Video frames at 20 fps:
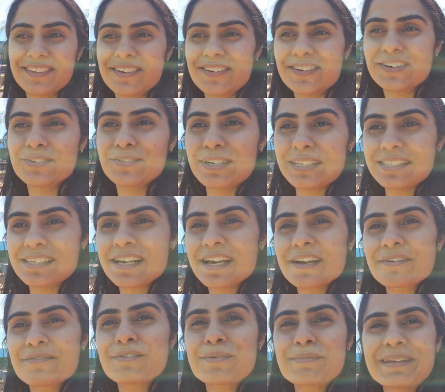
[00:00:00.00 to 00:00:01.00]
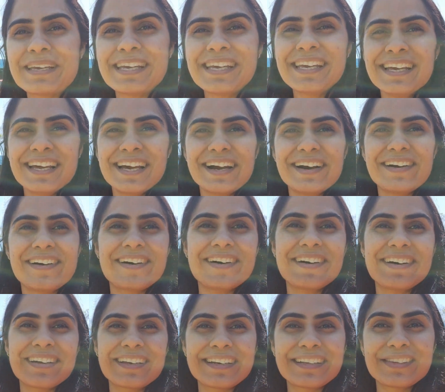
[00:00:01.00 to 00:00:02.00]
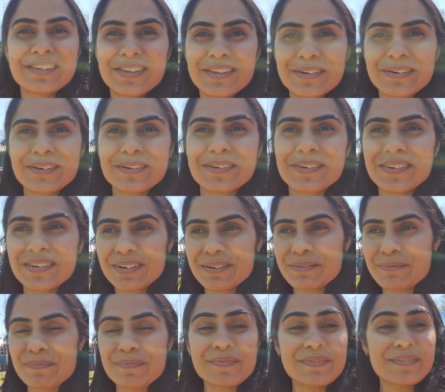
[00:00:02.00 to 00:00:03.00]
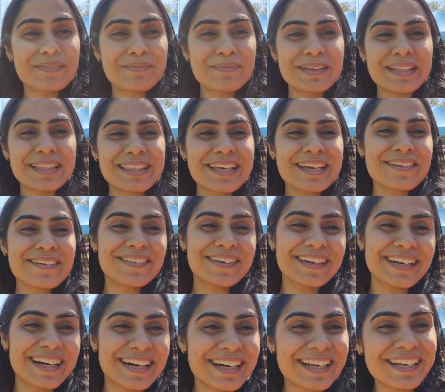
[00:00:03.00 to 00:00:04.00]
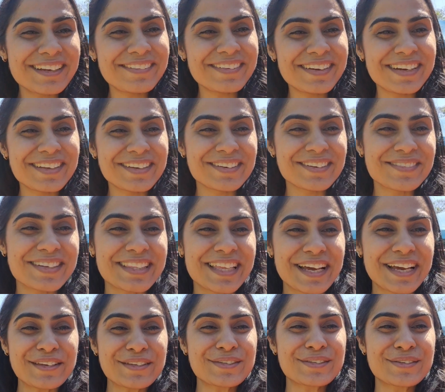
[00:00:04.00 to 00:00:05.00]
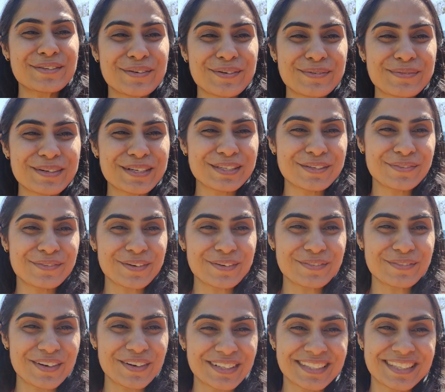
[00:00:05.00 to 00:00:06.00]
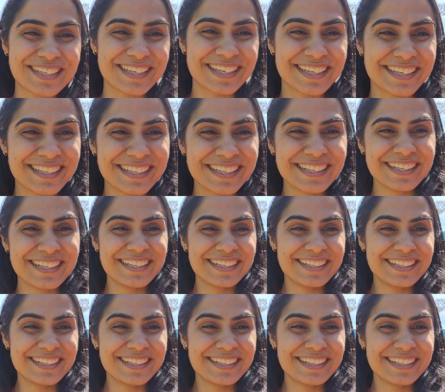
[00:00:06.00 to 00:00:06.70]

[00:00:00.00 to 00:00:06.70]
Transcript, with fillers: तो अच्छा है वो भी और तो मिलते हैं फिर अगली वीडियो में थैंक यू सो मच फॉर वॉचिंग